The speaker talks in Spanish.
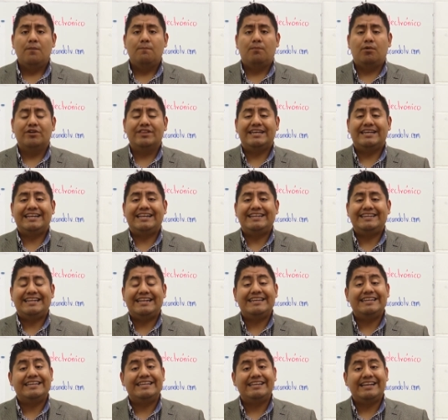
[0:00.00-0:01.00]
poder
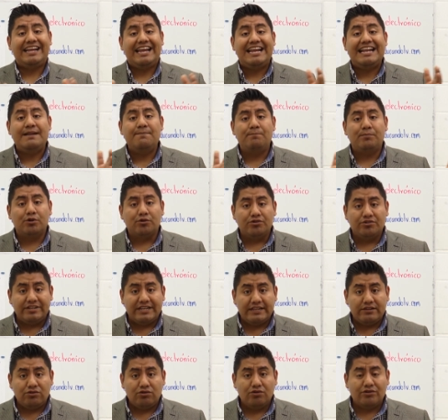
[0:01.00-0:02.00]
entender el
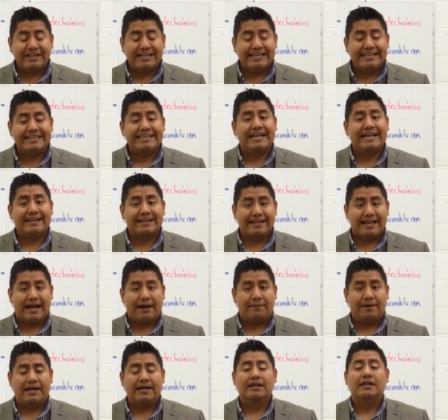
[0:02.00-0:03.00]
proceso que
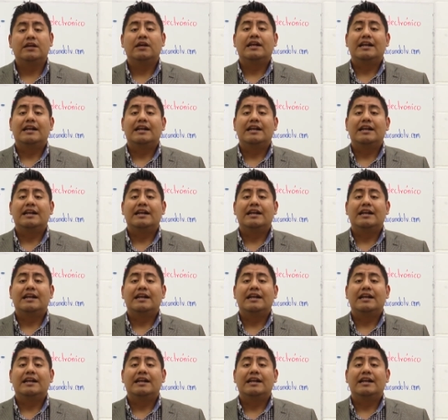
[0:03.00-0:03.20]
tardaba